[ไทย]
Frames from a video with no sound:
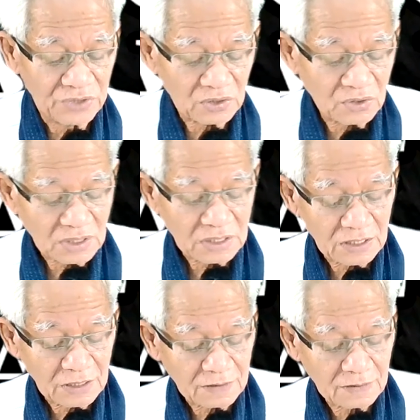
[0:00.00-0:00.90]
จิตก็
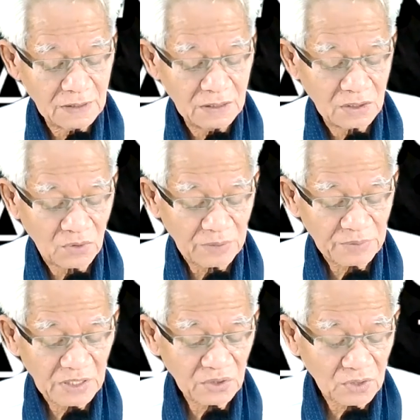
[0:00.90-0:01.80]
เกิด ความ
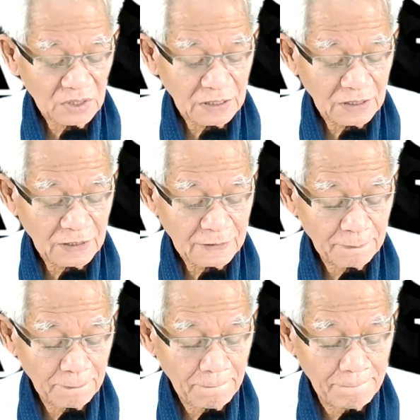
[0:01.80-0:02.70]
คิดก็เกิด
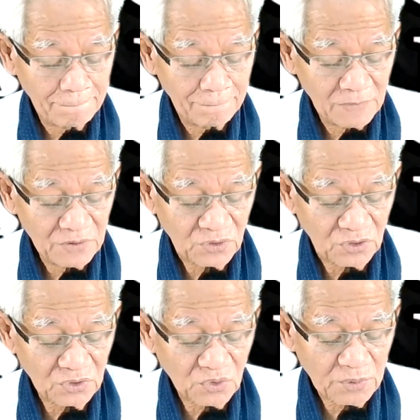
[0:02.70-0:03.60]
สอ
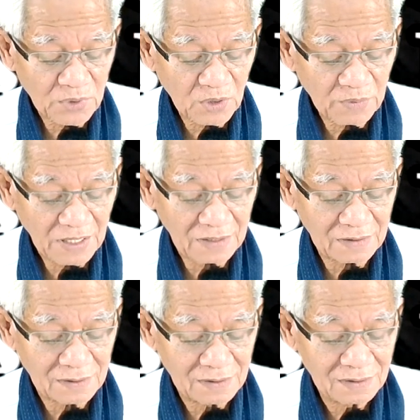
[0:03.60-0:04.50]
งตัวพร้อมกัน
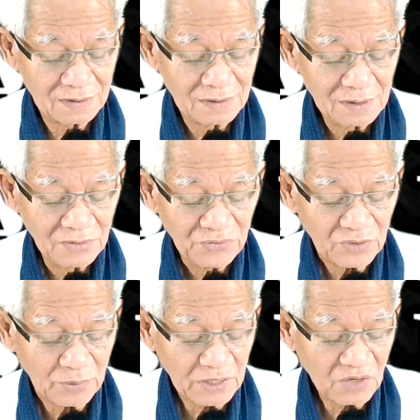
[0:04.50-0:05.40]

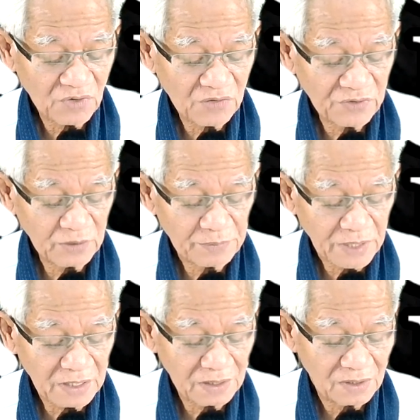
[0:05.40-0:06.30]
สภาวะวิ่งไป
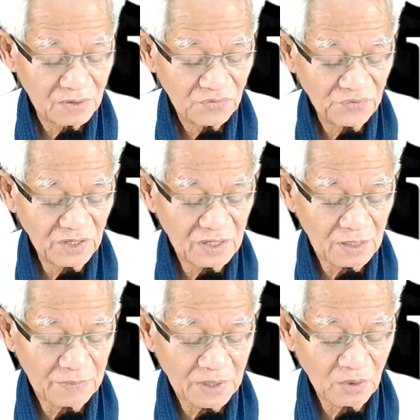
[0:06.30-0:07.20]
วิ่งก
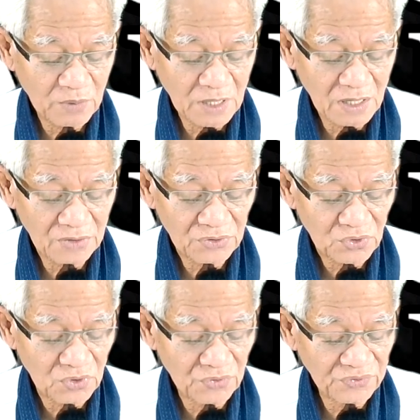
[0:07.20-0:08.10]
ลับเร็วมาก จ
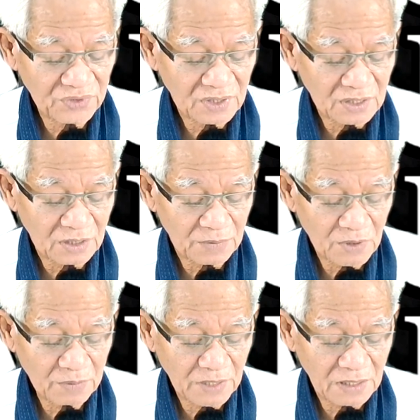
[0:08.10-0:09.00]
นรู้สึกเกิดพ
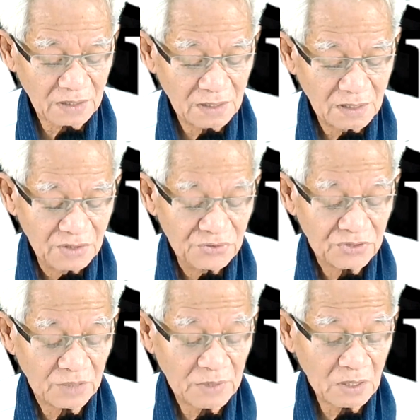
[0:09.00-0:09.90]
ร้อมกัน
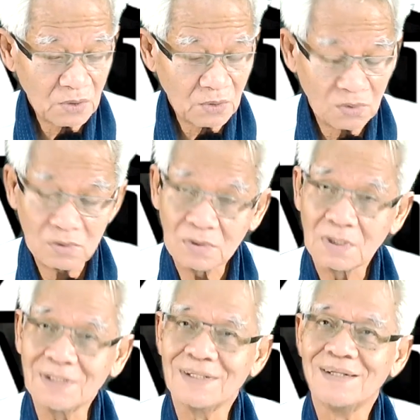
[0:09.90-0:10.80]
ใช่ไหมลุง
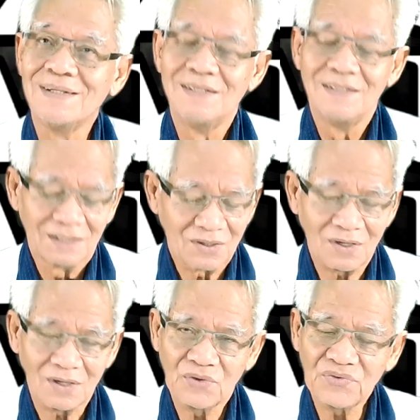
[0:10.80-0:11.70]

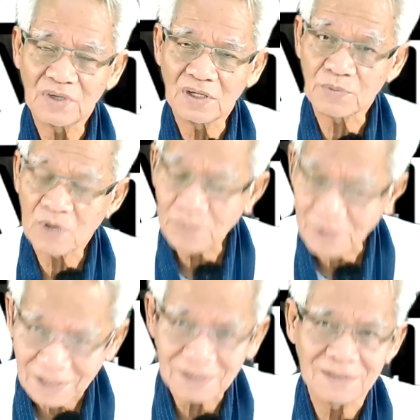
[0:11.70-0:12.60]
ก็รู้สึกเกิดพร้อม
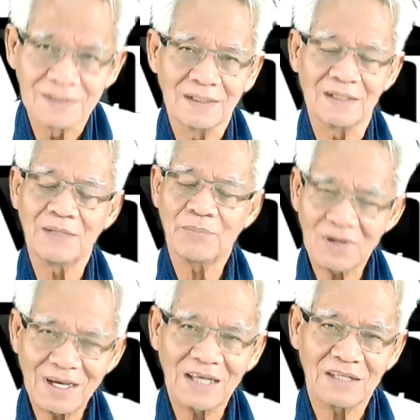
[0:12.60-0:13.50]
กัน อันนี้พอ
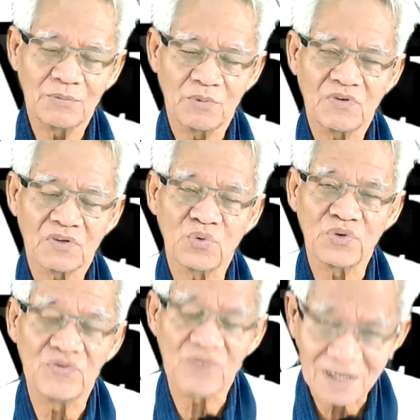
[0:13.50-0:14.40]
ได้ ที่ผมบอกทู
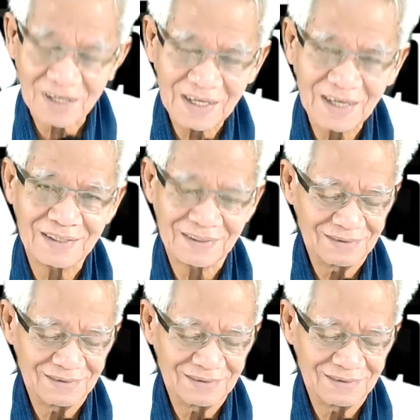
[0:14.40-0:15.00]
อินวันก็ได้